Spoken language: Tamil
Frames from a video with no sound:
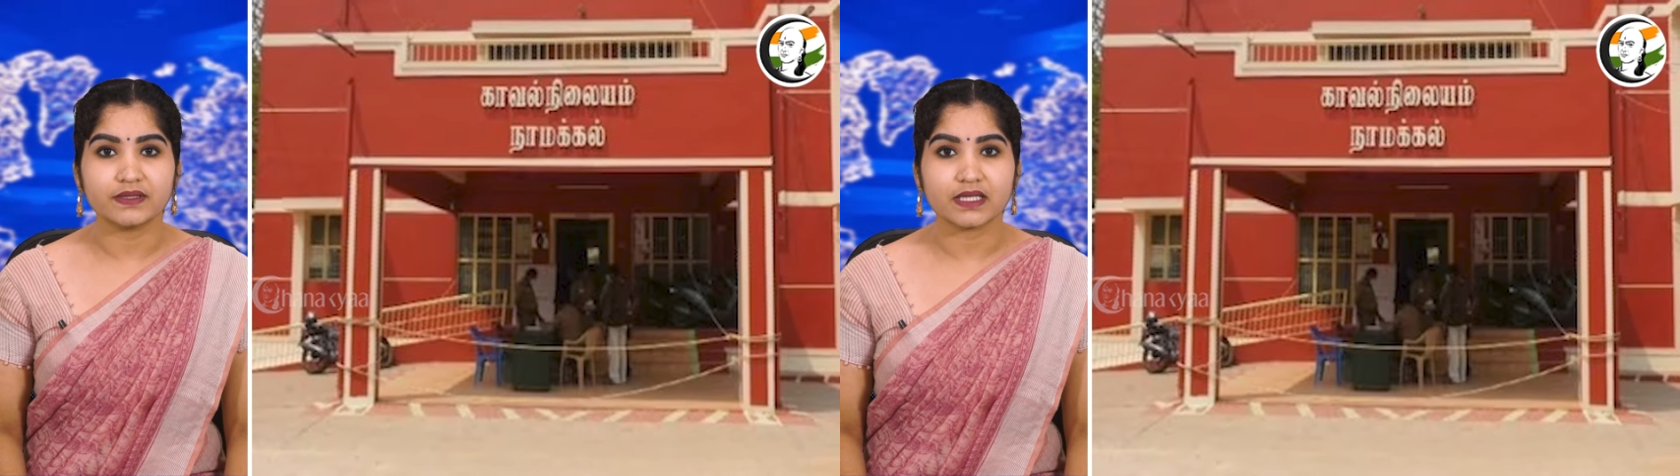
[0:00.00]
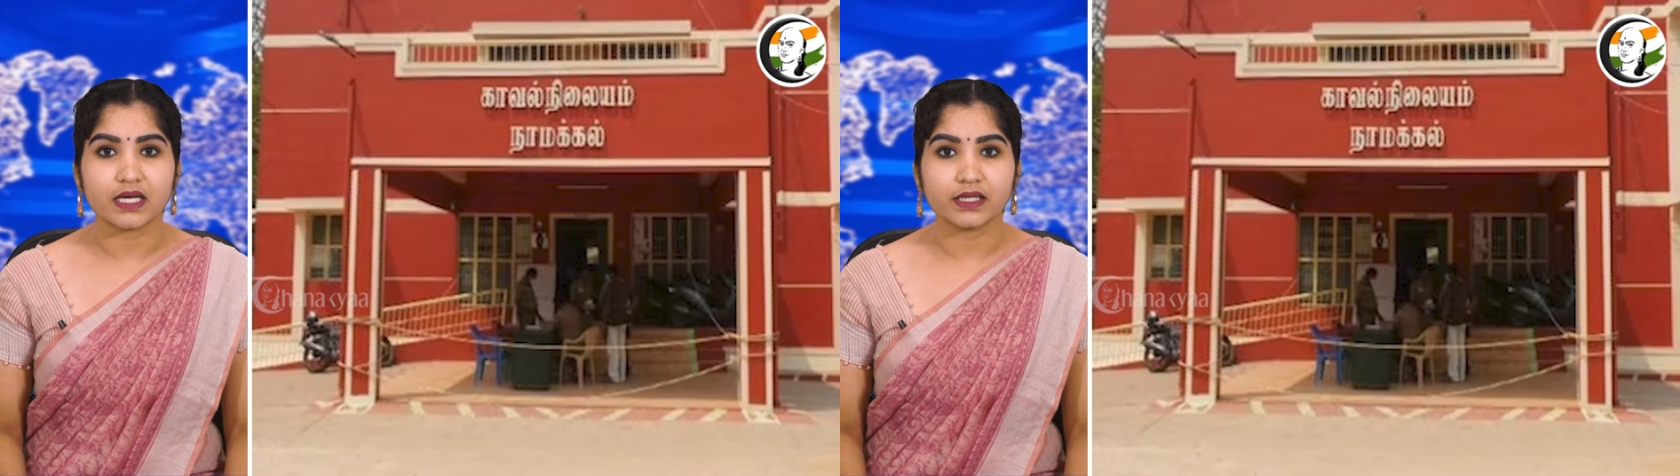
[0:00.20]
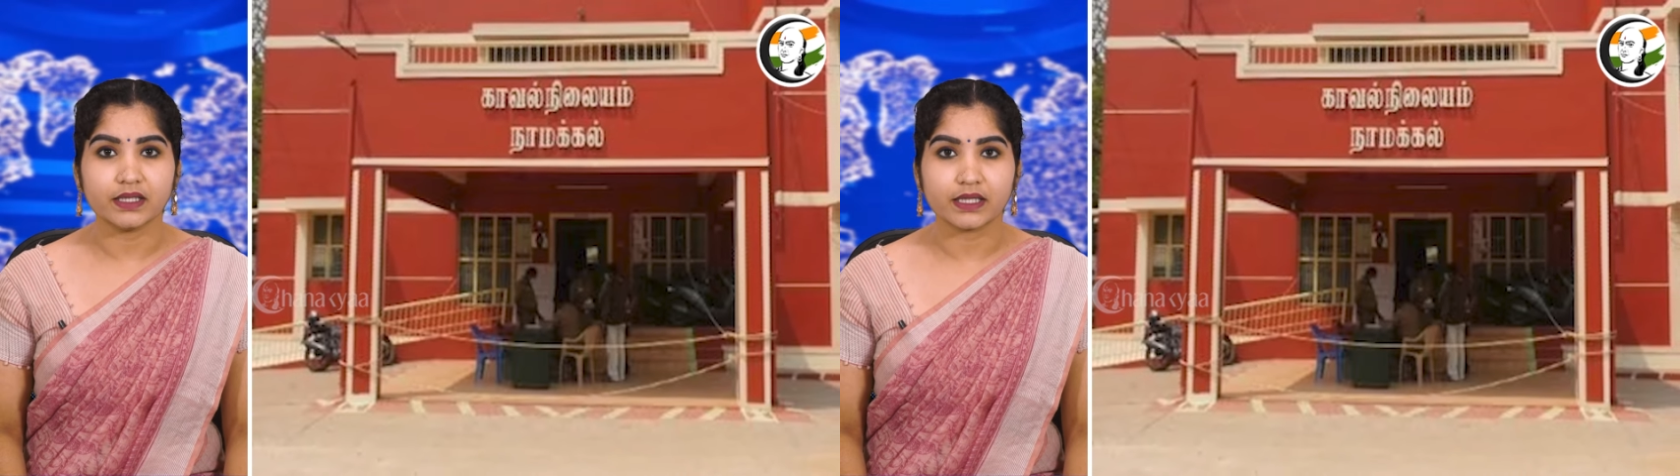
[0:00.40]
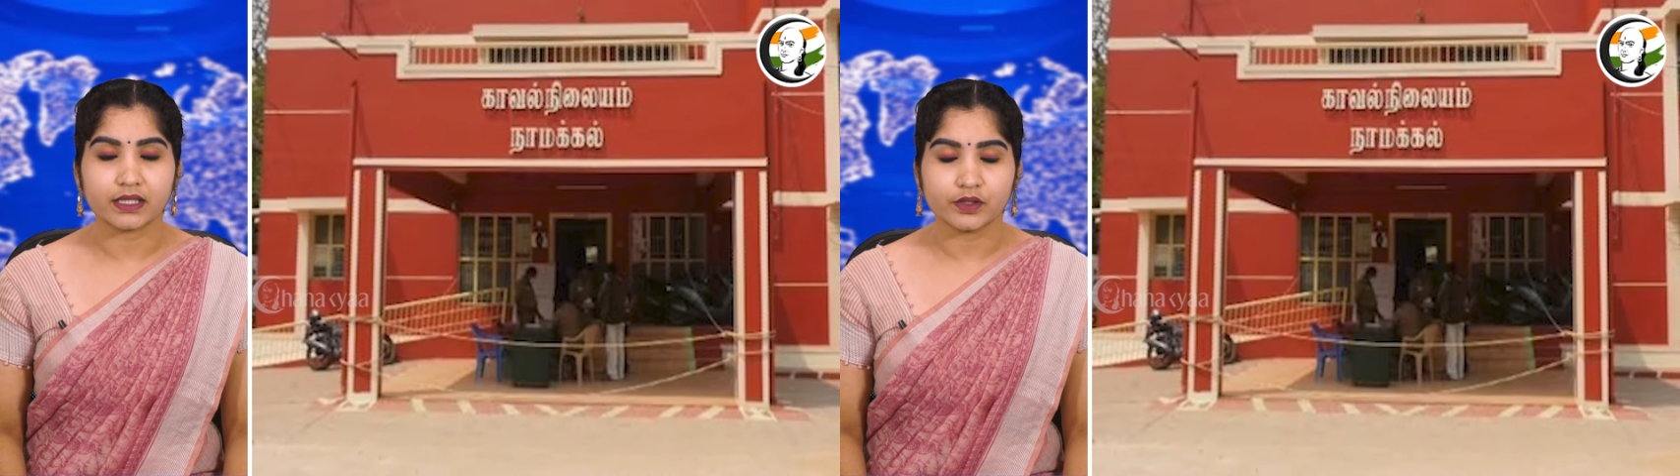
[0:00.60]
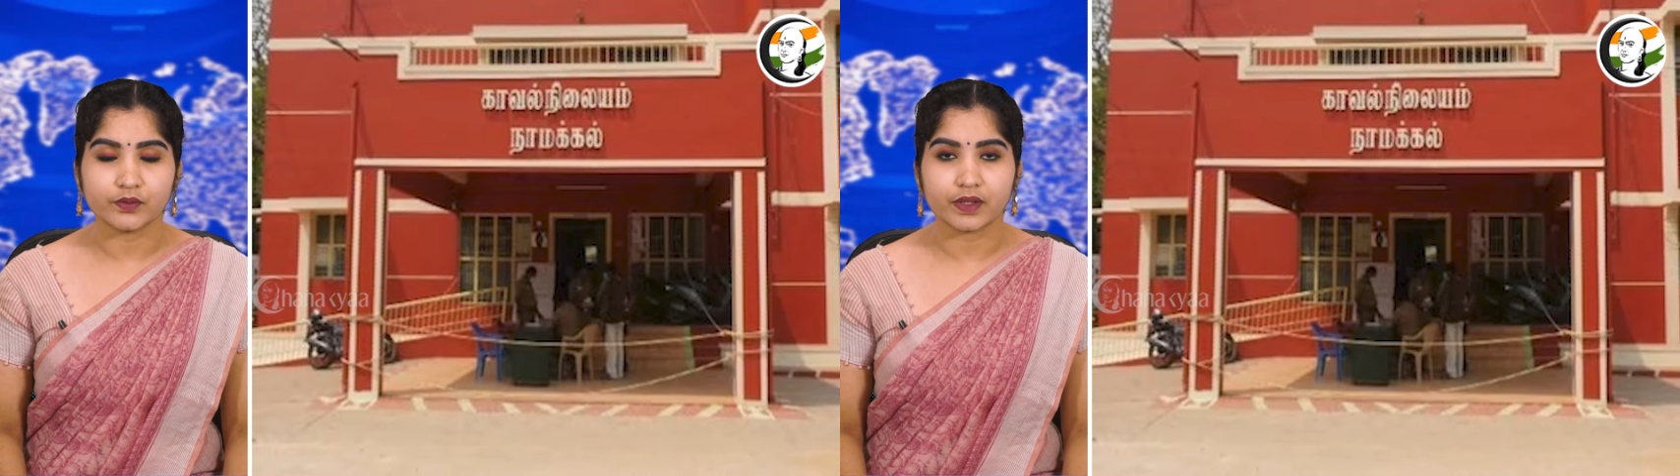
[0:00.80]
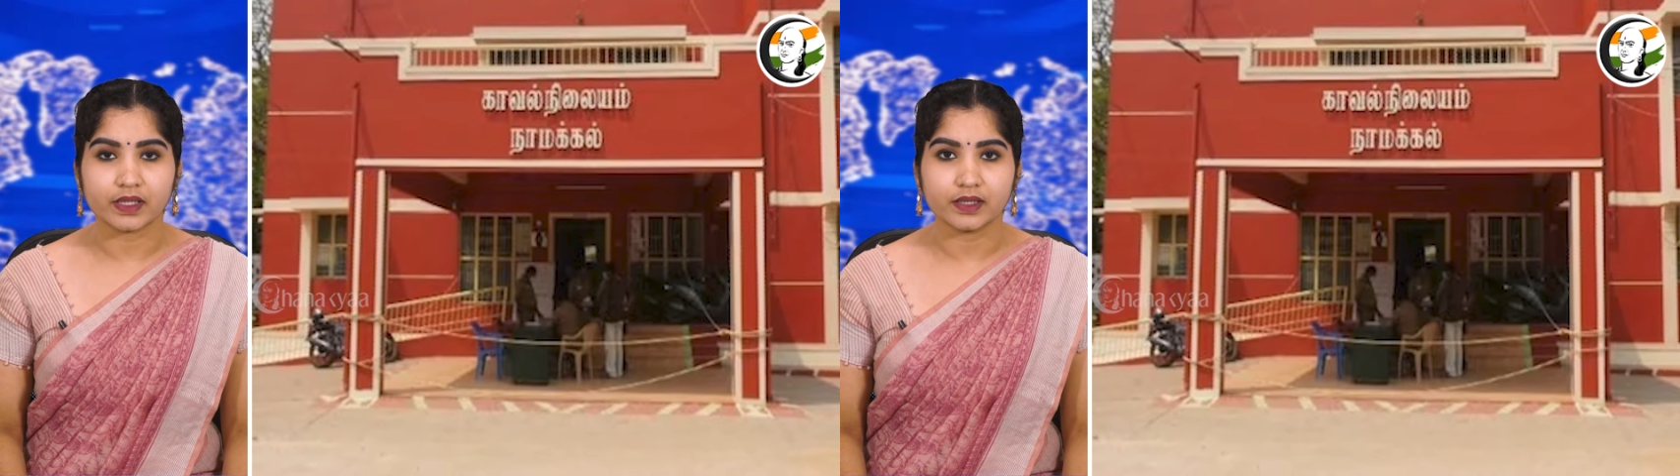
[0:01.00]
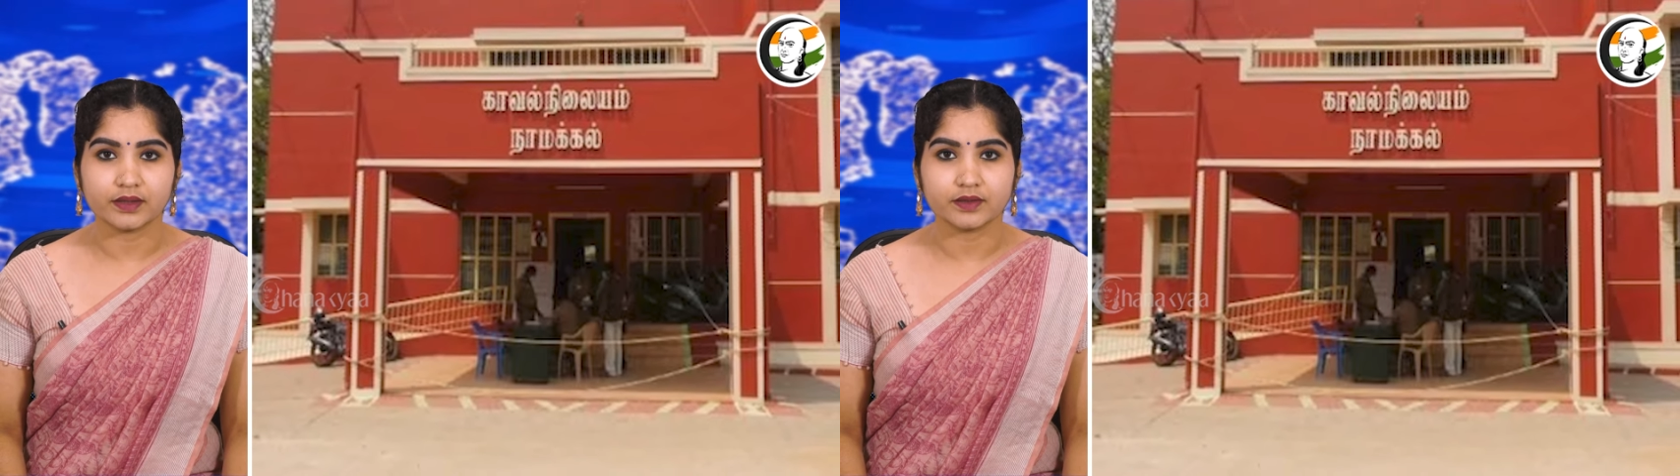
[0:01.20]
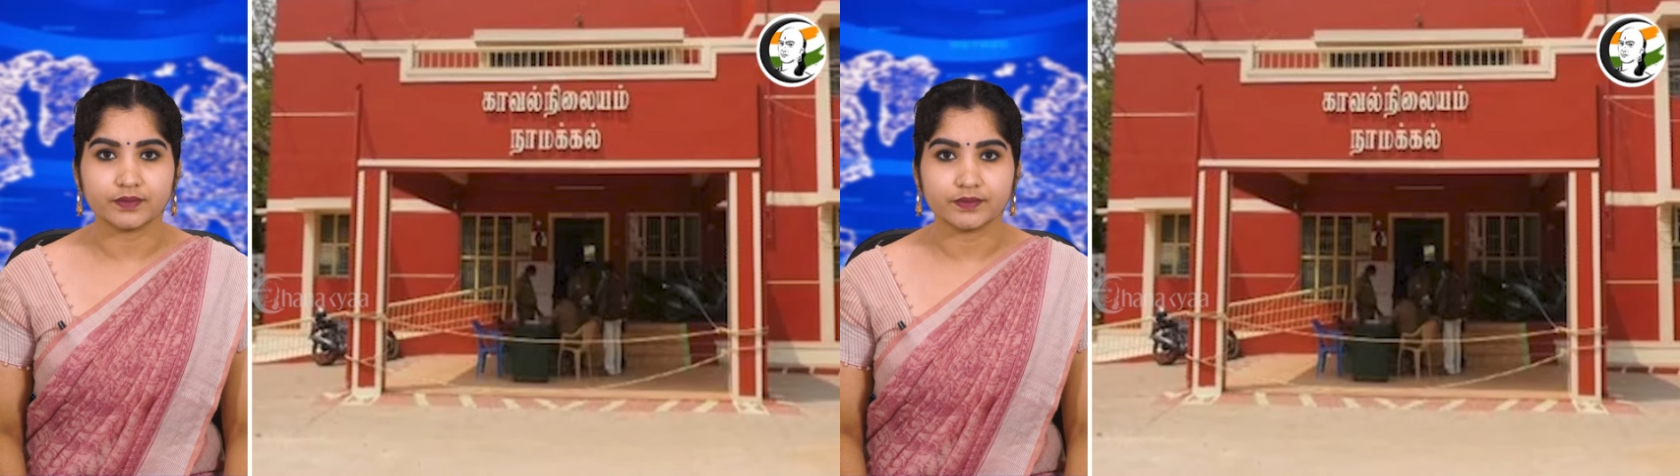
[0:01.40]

விசாரணை நடந்து வருகிறது